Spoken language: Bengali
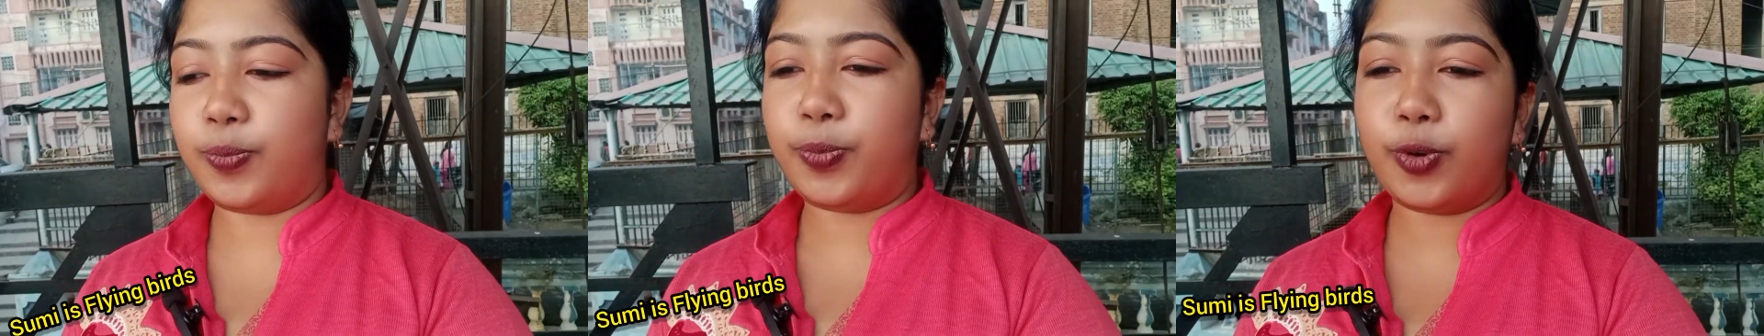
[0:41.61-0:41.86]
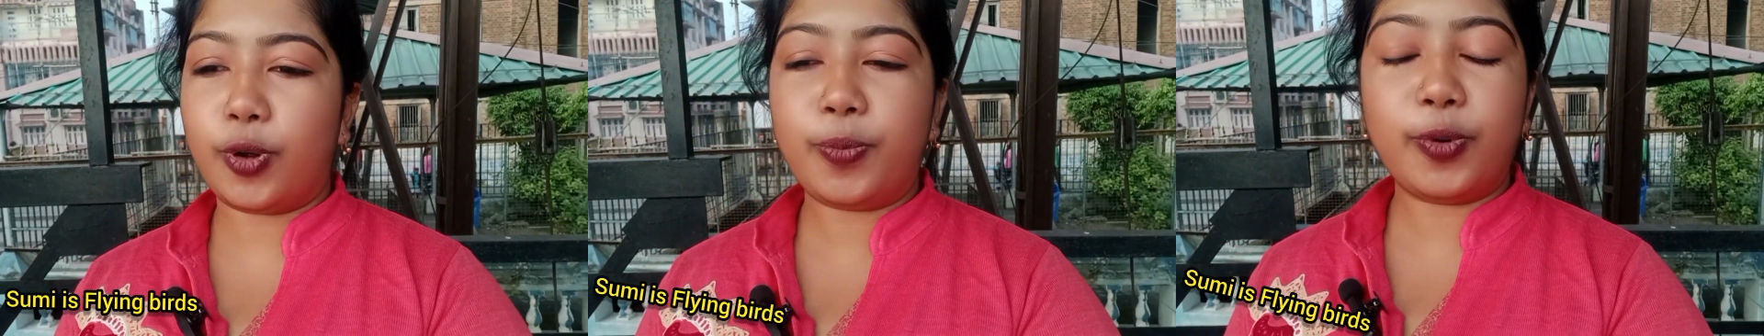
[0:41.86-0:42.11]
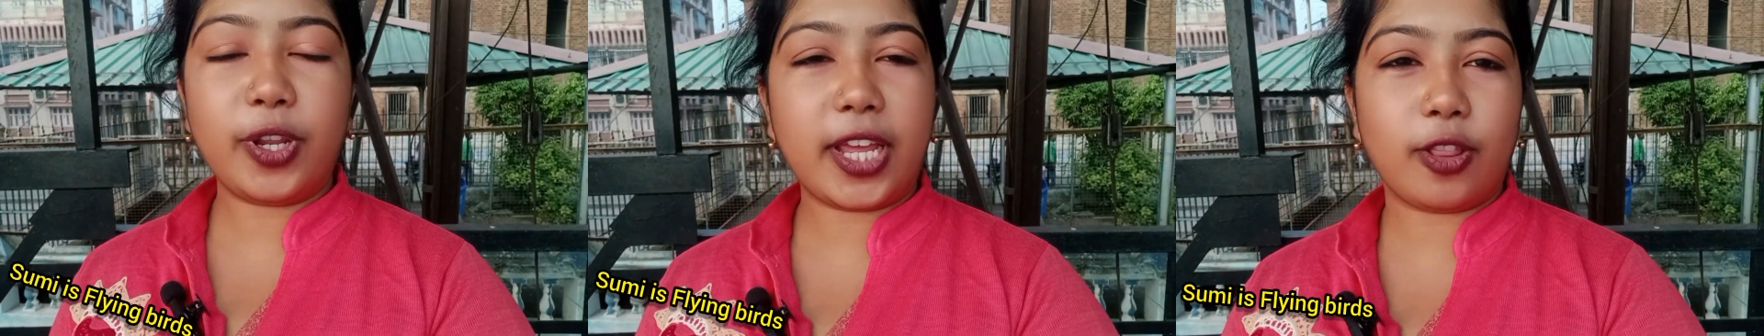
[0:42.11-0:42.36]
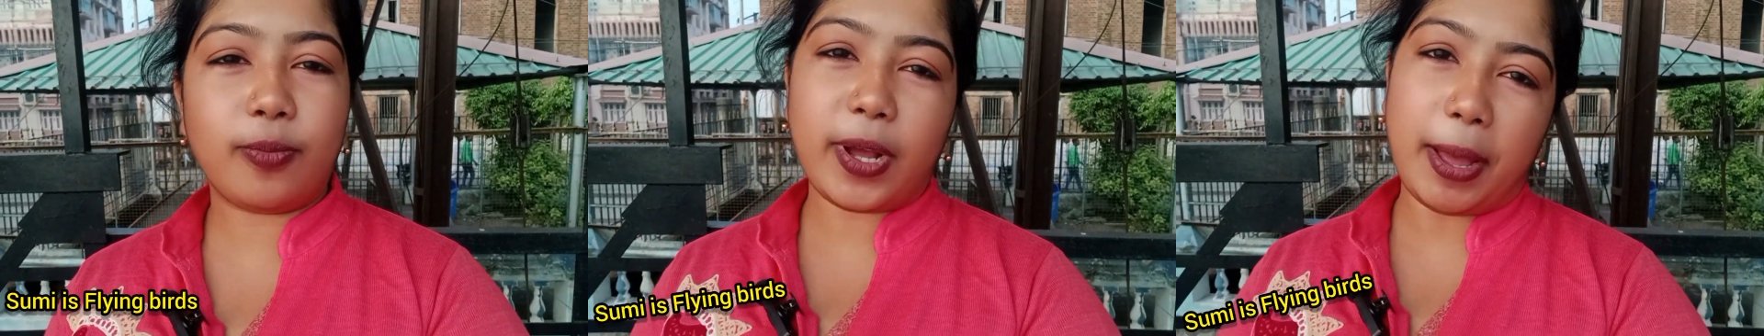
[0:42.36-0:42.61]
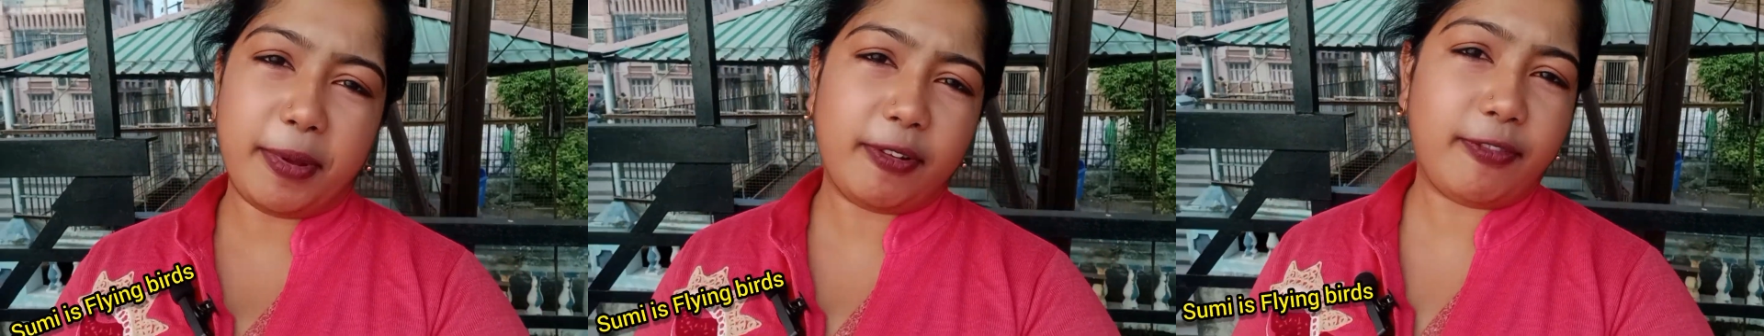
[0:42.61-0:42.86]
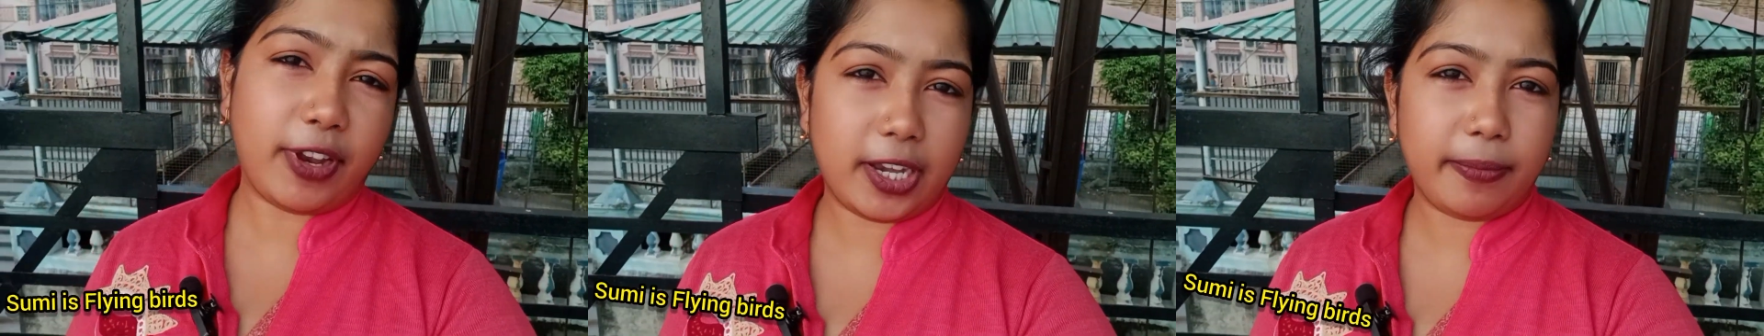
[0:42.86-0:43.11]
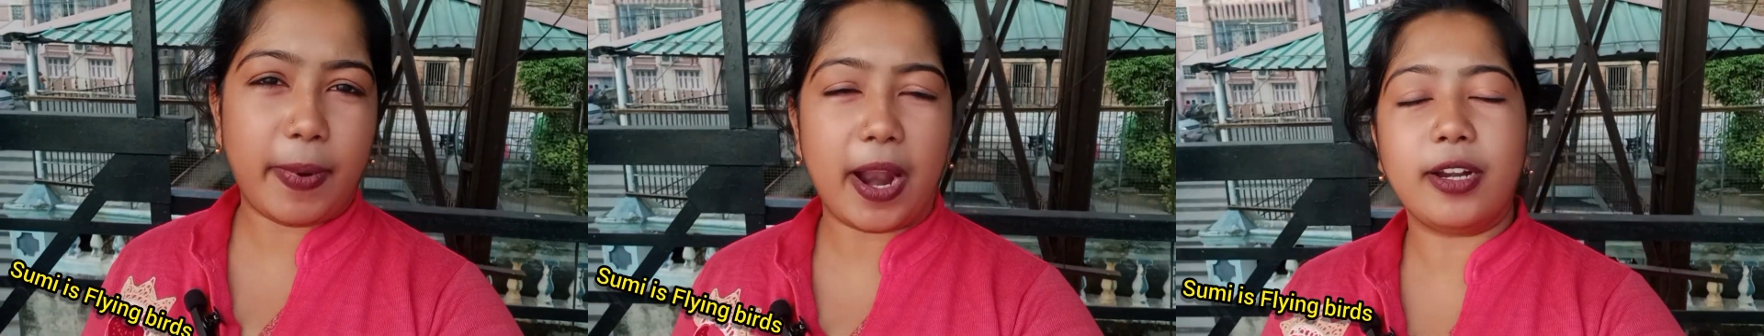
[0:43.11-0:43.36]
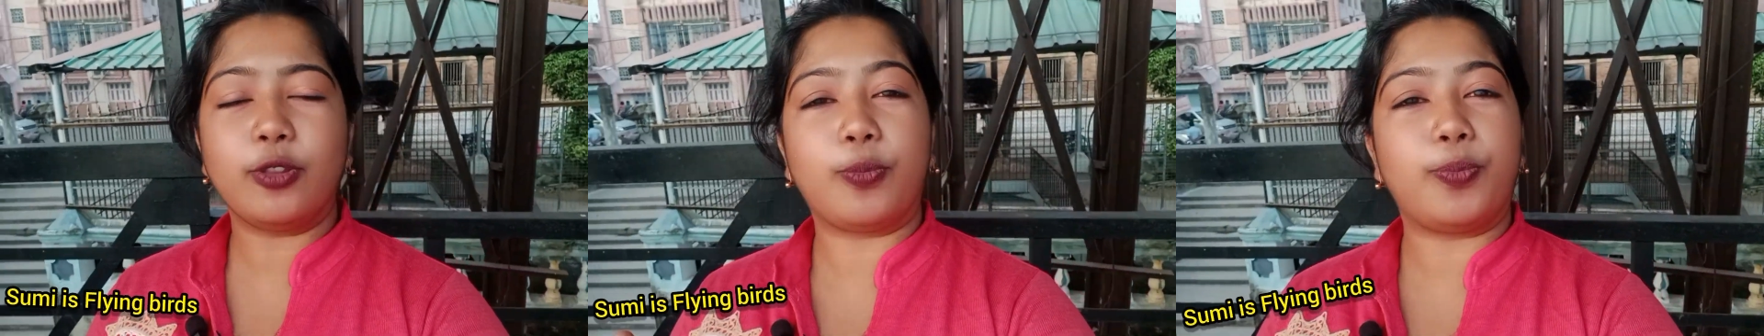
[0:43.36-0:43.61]
পুরোপুরি একদম কাপেল ফ্রেন্ডলি
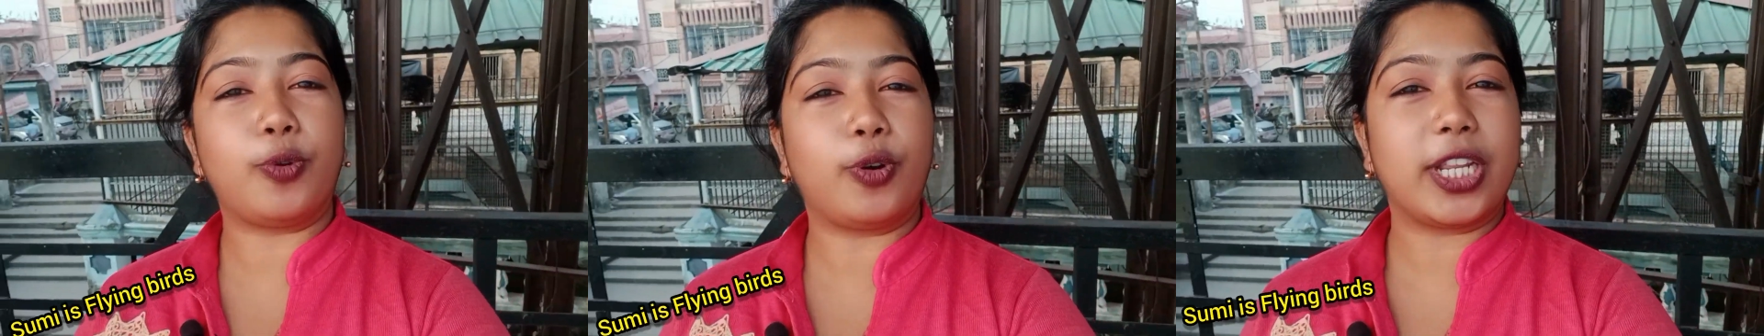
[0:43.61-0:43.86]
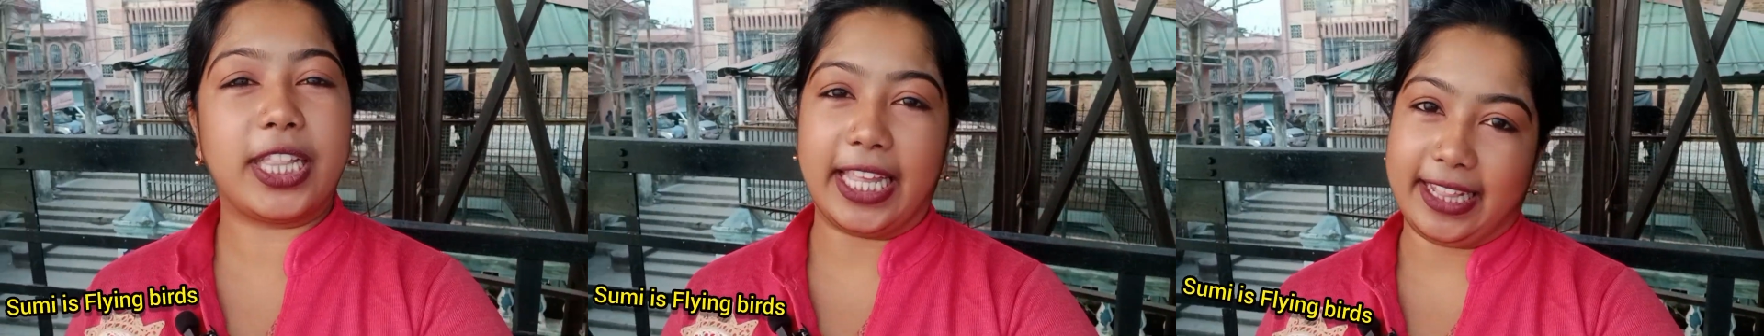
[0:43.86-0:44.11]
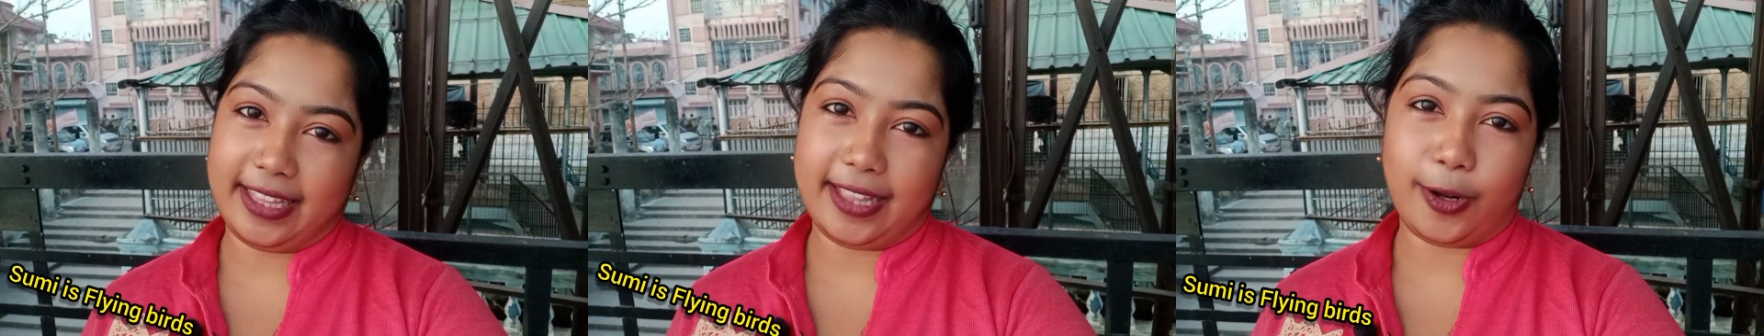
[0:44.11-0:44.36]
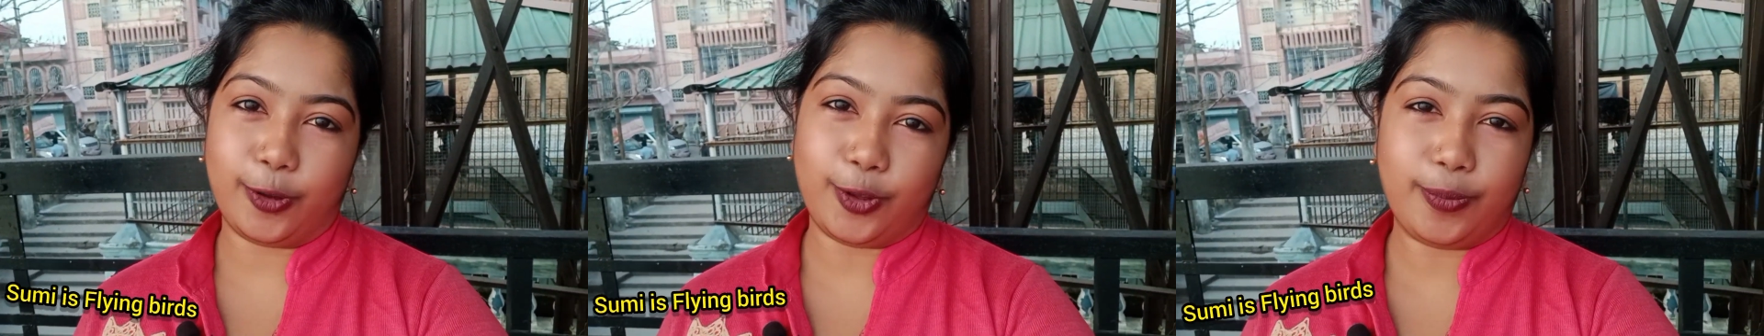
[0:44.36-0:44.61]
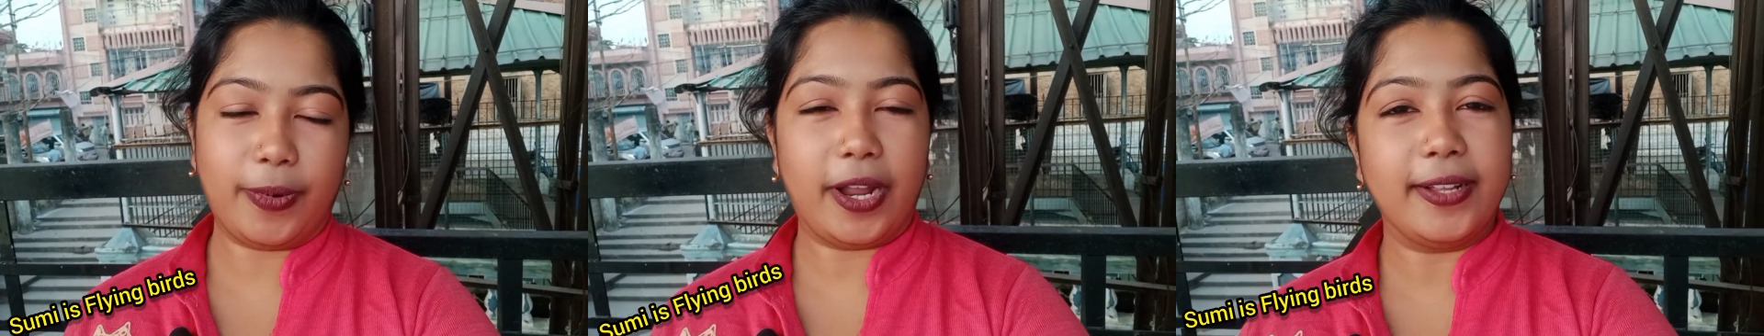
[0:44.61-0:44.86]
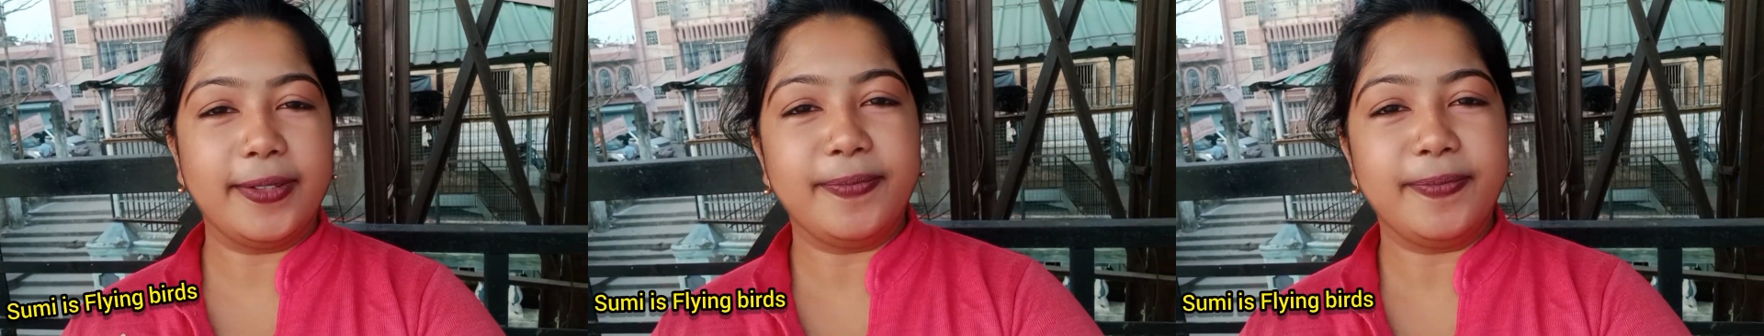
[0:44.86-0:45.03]
পার্ক তো পুরোটা দেখতে থাকো তোমরা